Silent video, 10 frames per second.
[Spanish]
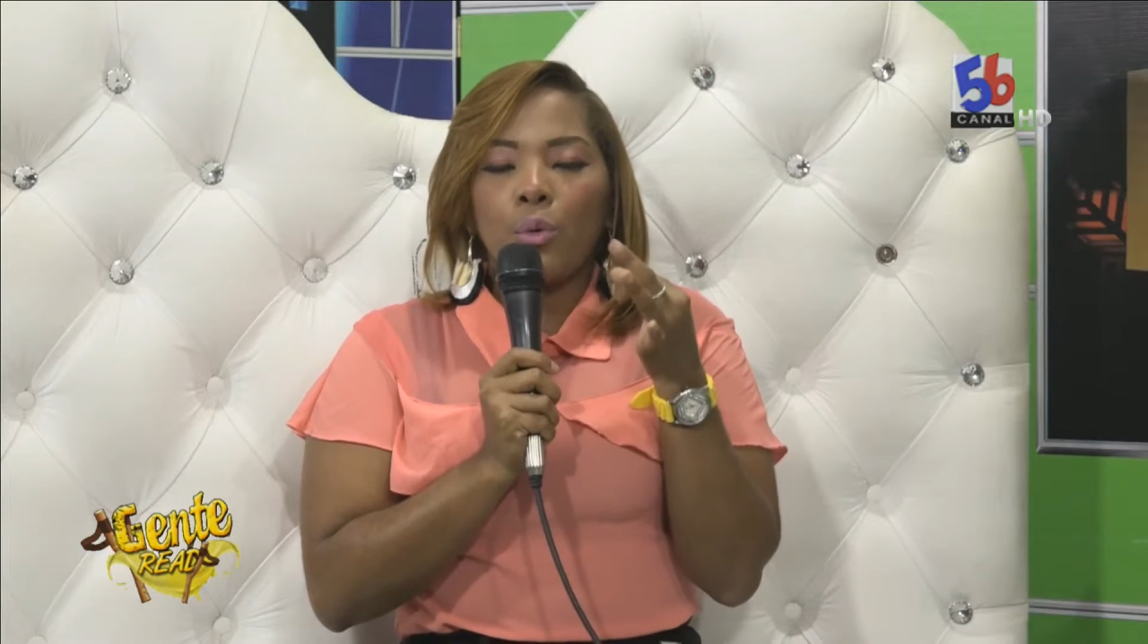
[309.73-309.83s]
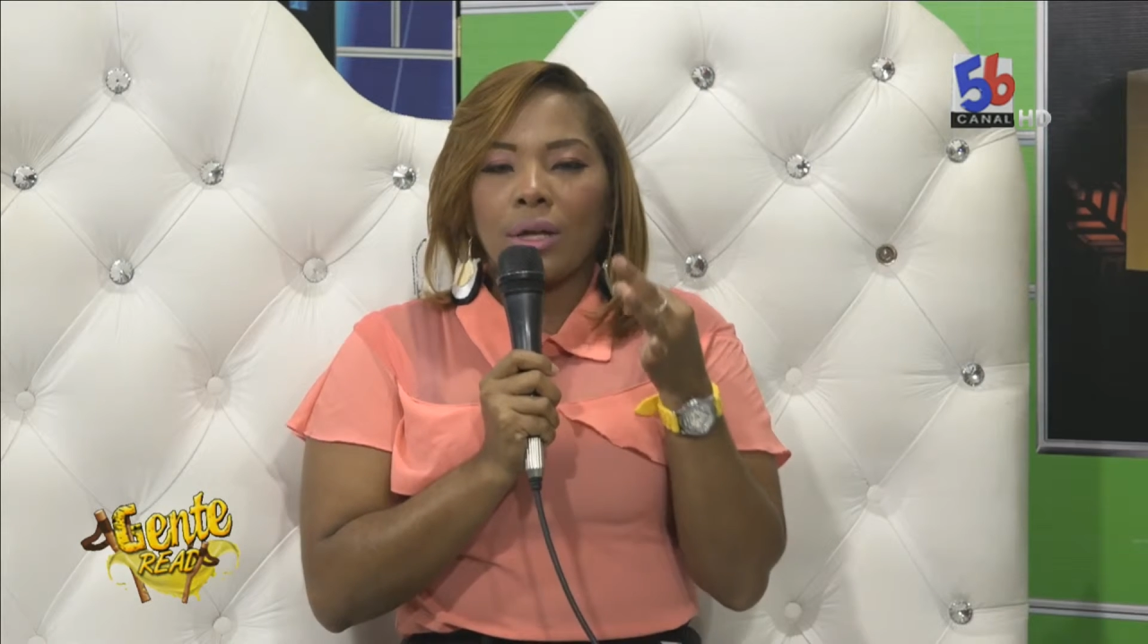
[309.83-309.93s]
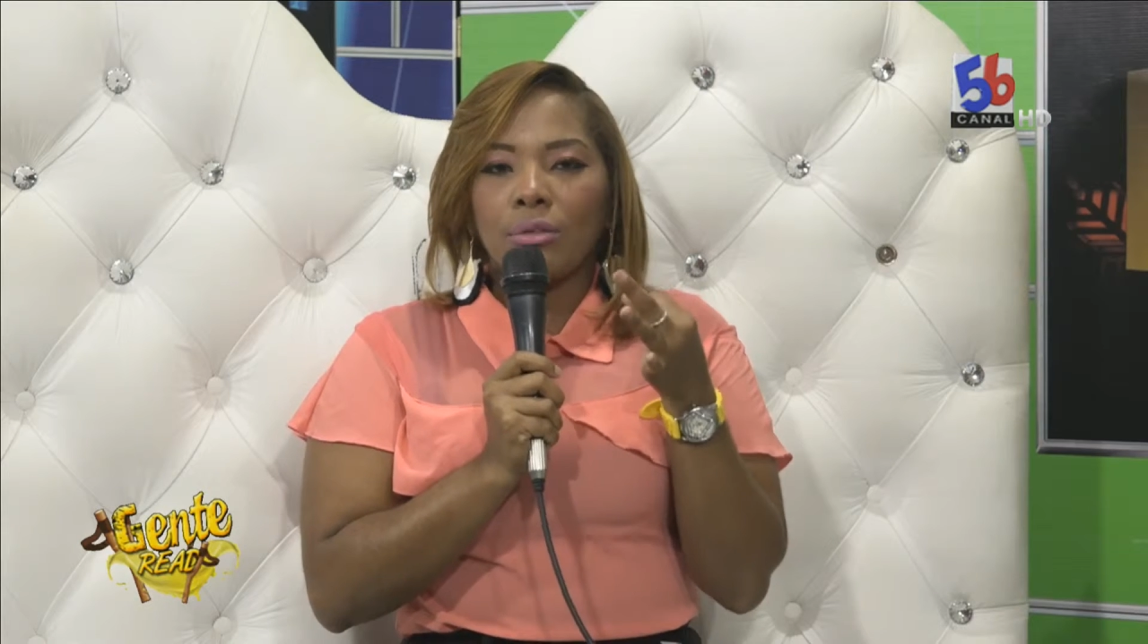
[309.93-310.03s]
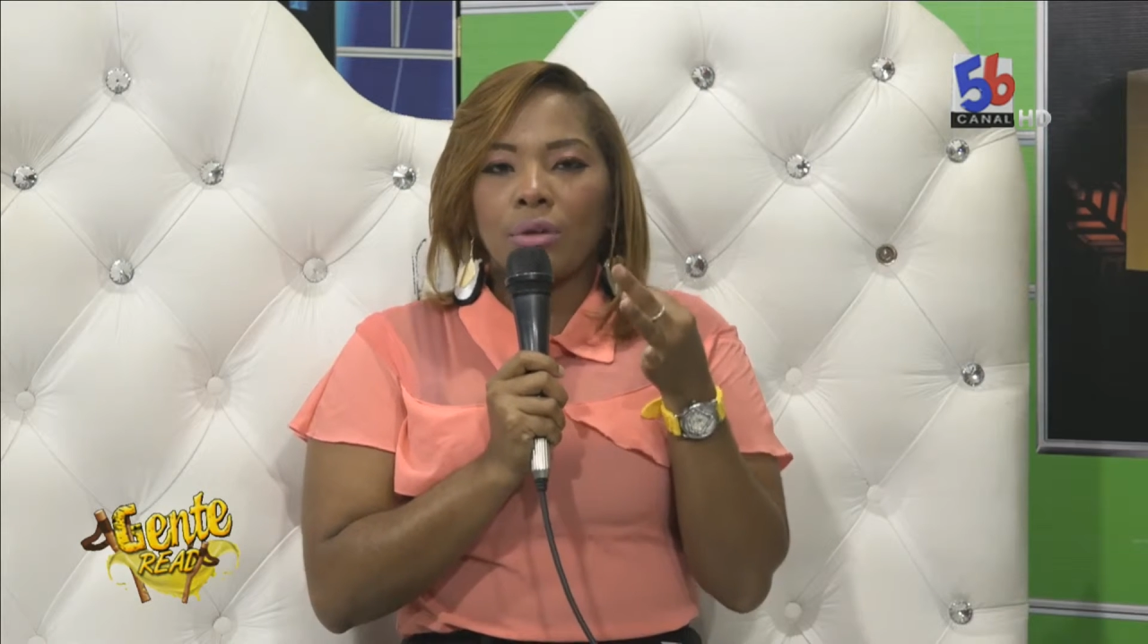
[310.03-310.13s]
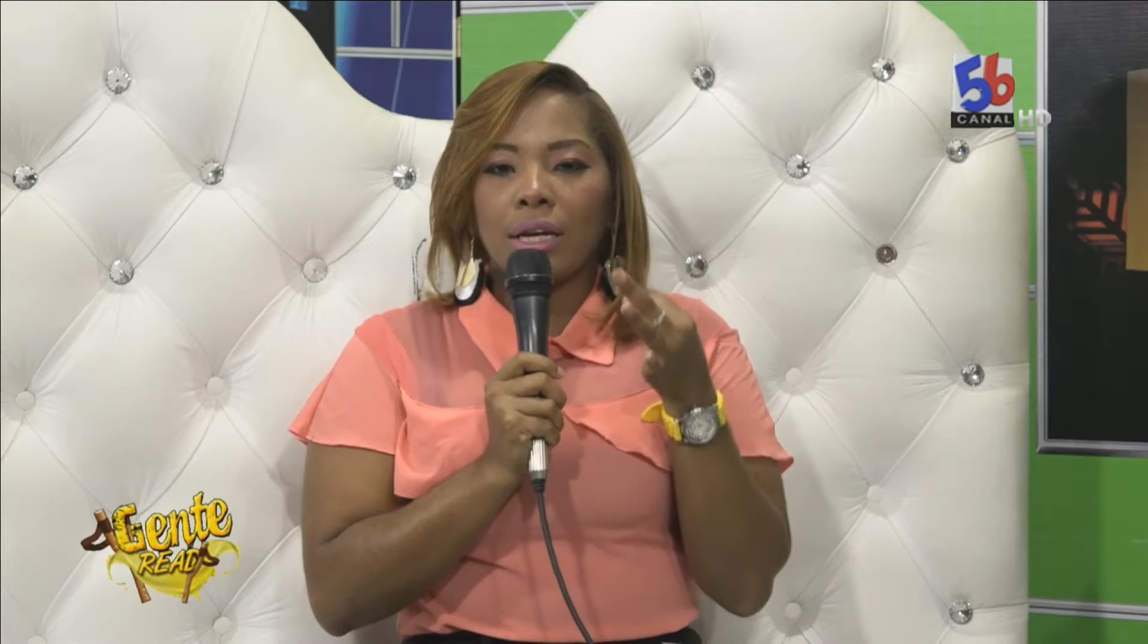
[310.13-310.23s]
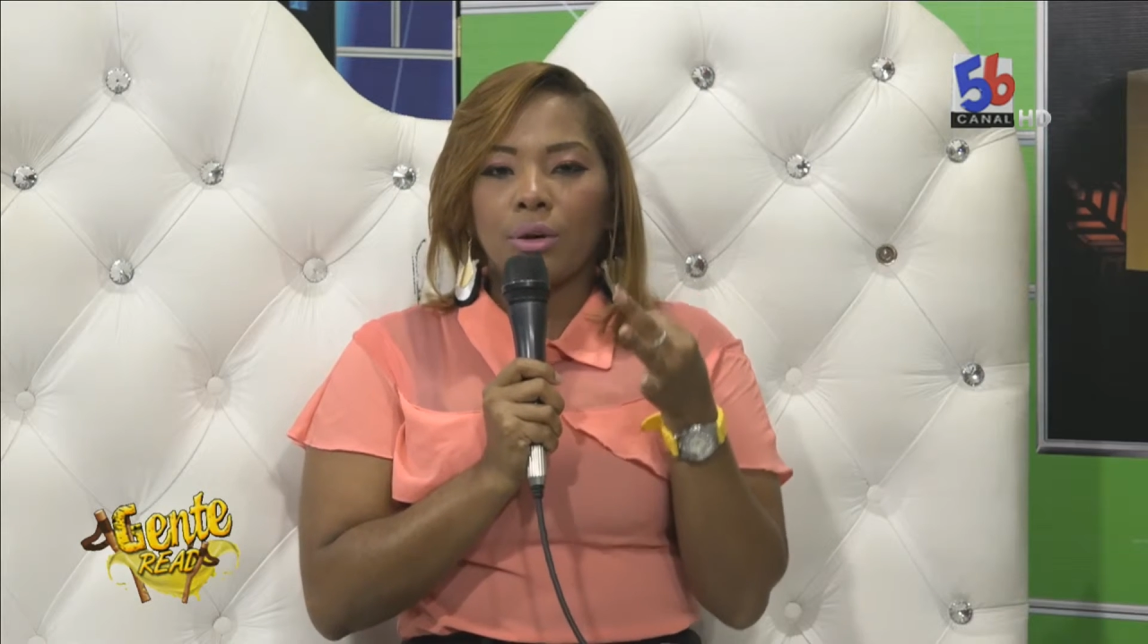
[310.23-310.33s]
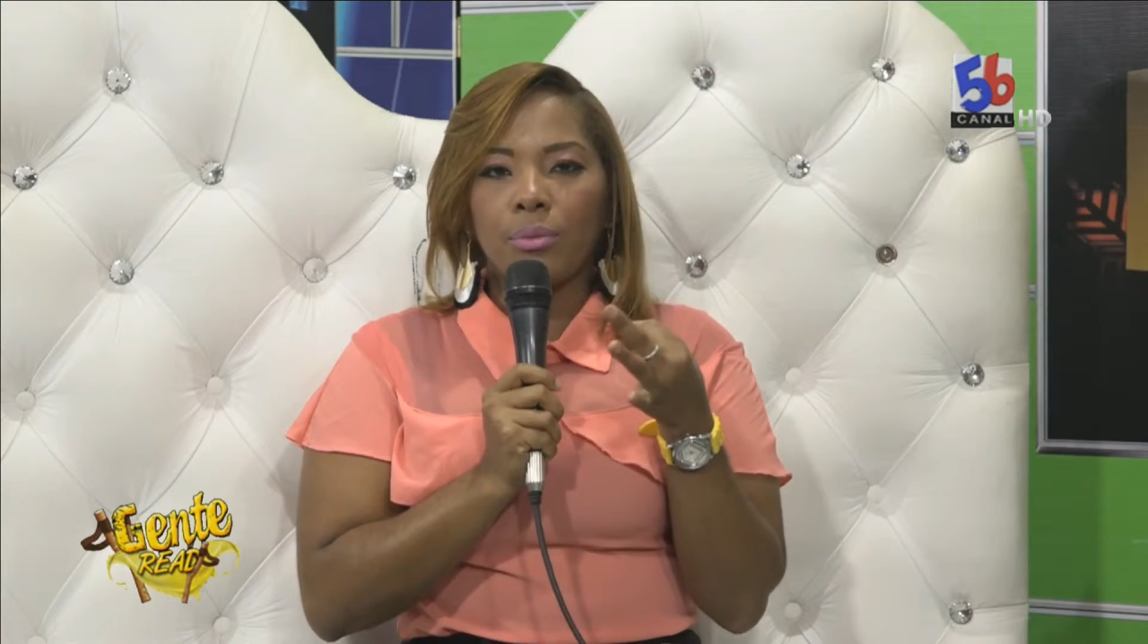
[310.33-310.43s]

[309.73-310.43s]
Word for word: cuanto a la